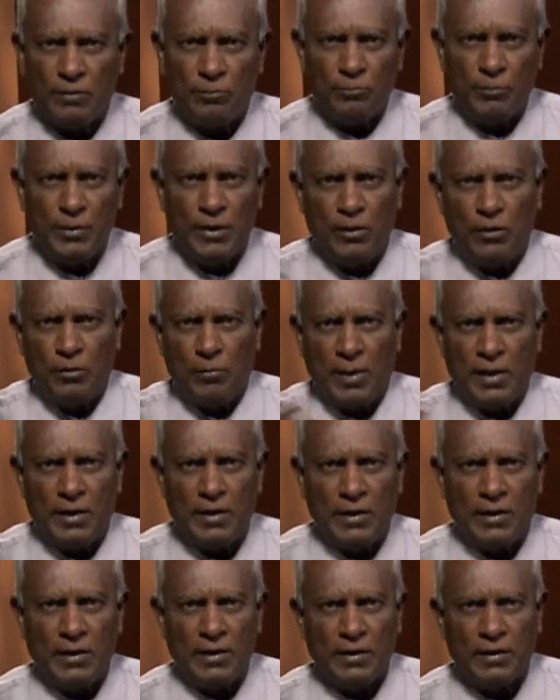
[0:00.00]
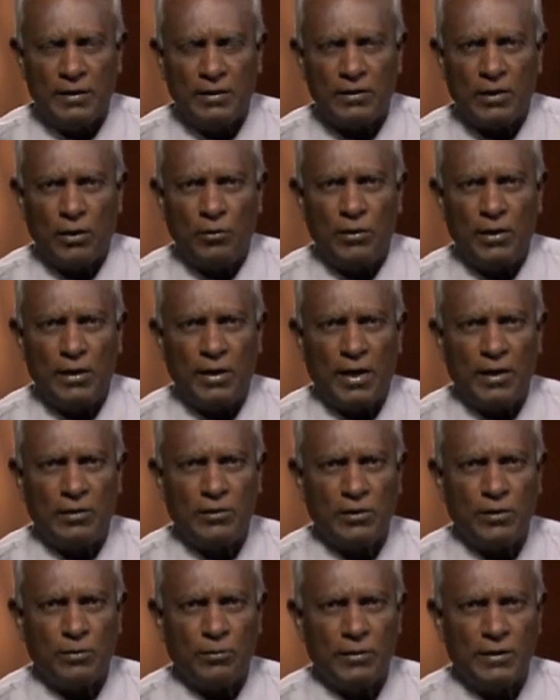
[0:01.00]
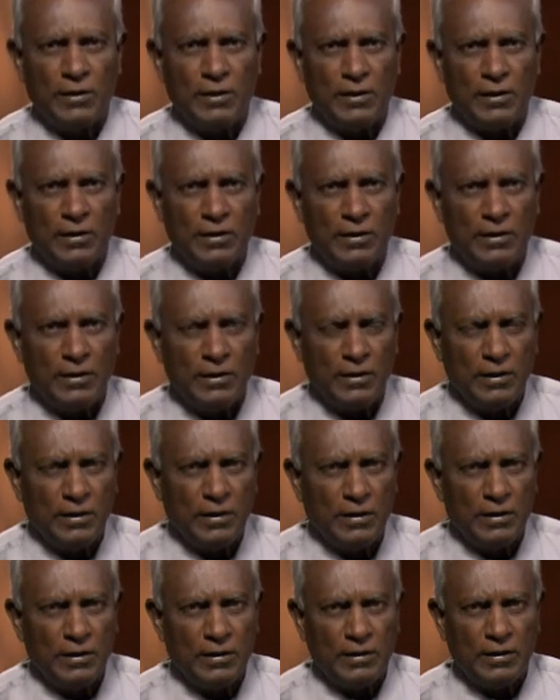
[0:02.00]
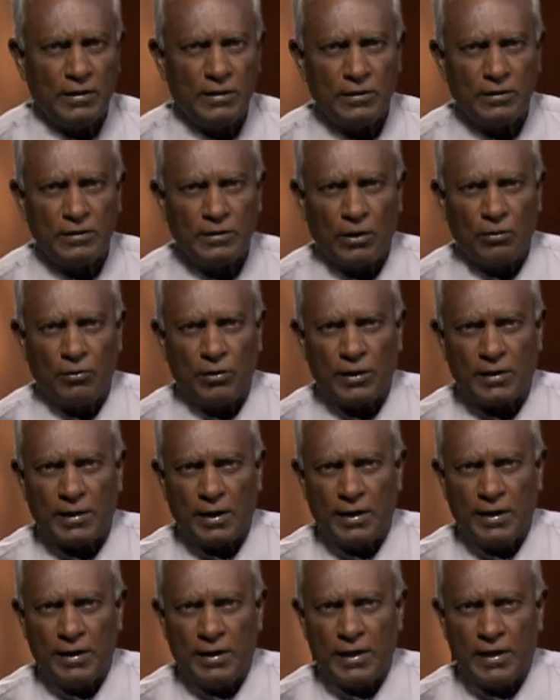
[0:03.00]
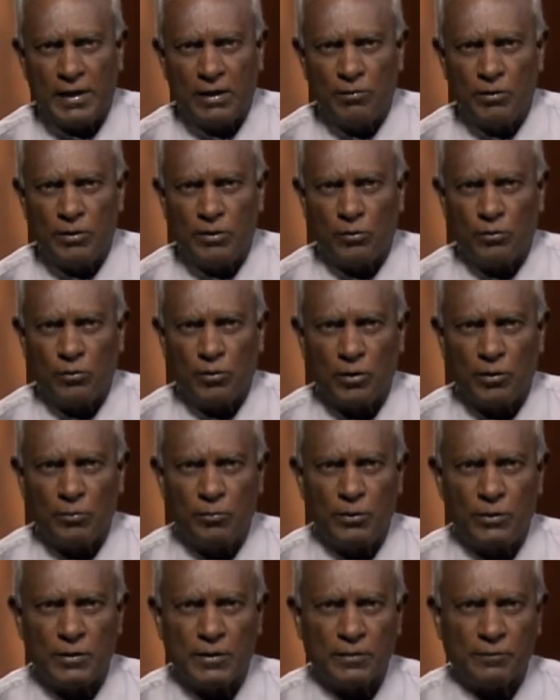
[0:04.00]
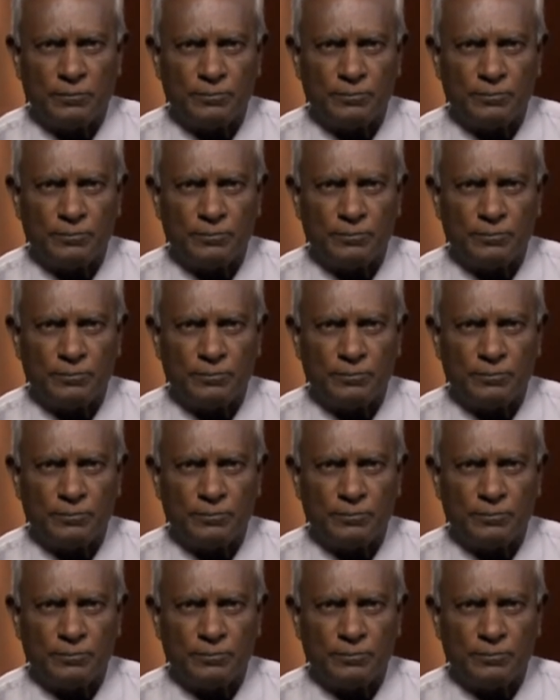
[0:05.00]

மீண்டுமாக தன்னுடைய நாட்டுக்கு வந்து தன்னுடைய காரியங்களை கவனித்து கொண்டிருக்கும் போது